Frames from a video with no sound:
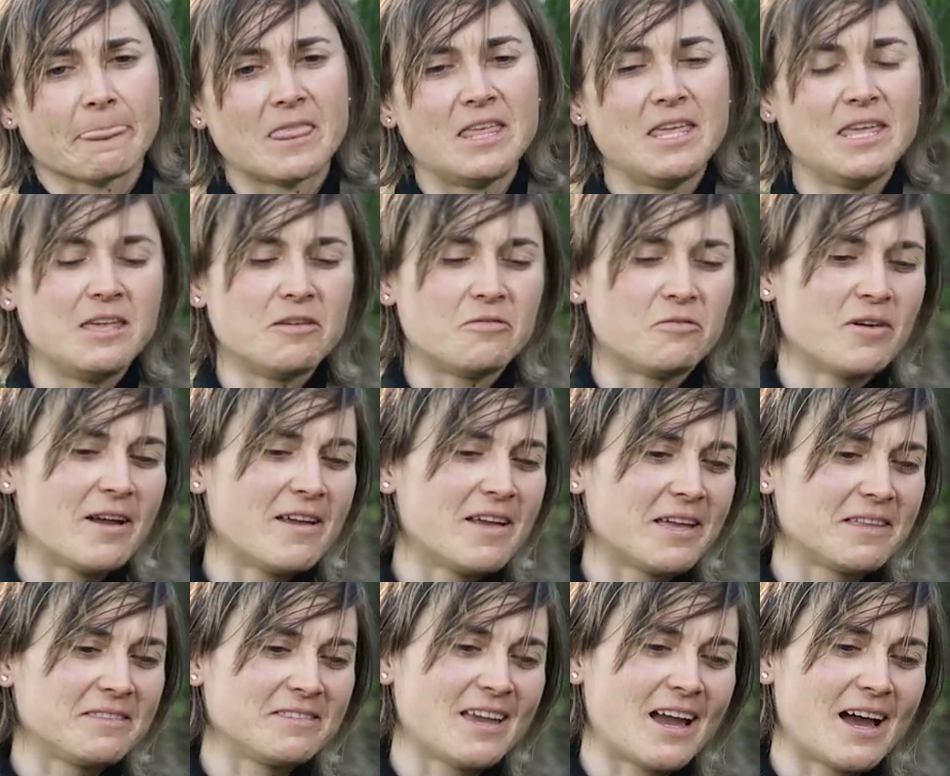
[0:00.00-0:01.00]
y
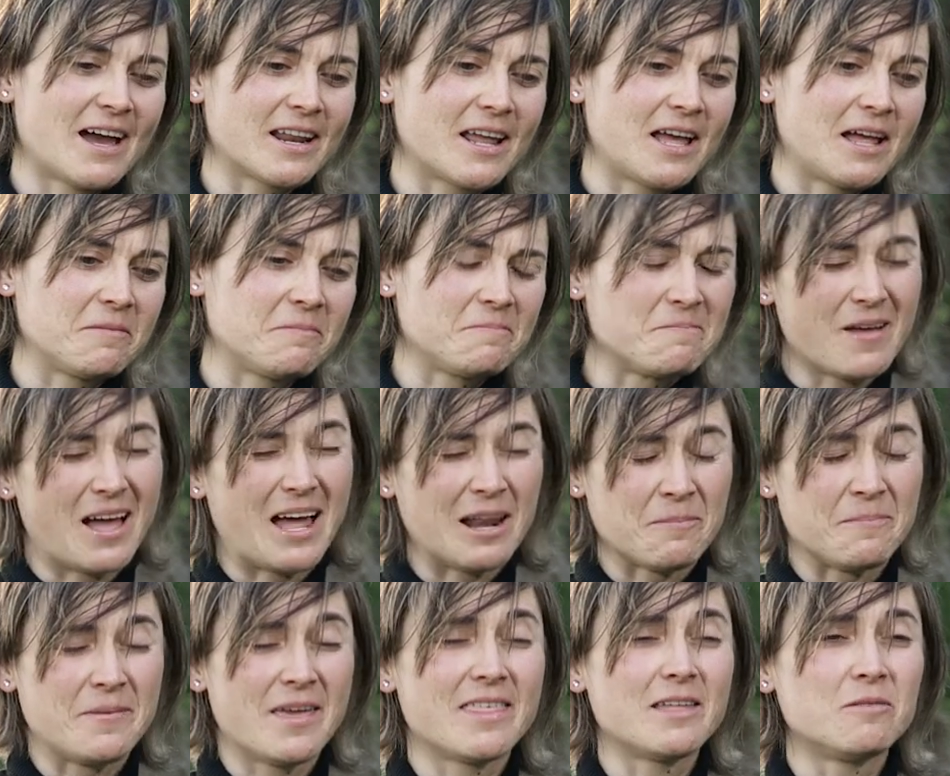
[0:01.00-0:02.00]
fue llegar al
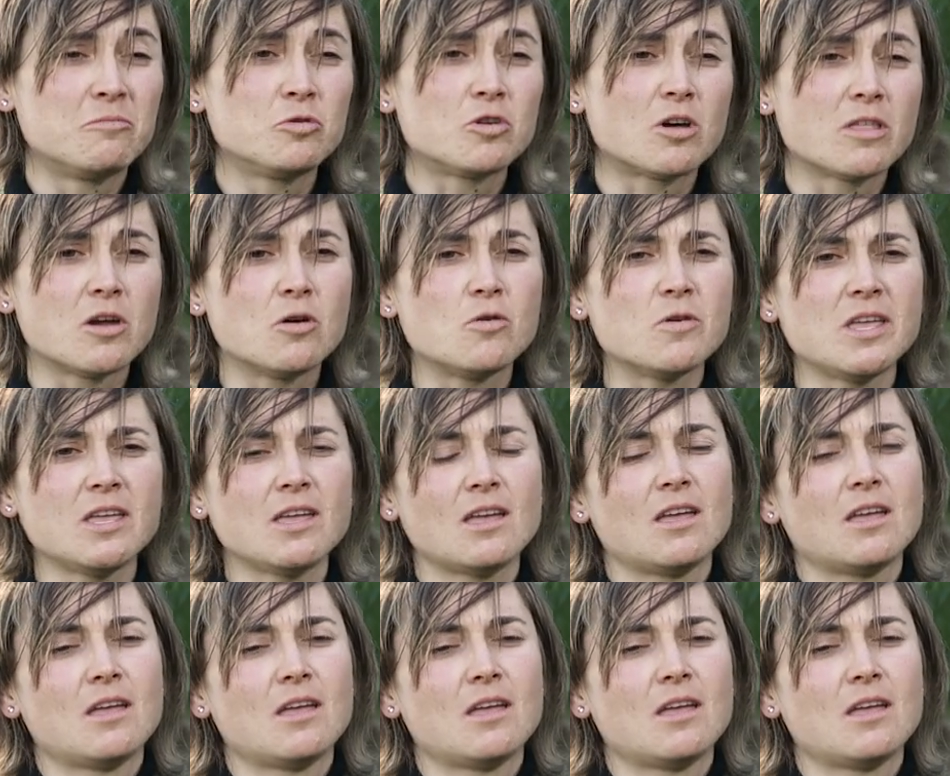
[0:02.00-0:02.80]
pie del muro de Uy,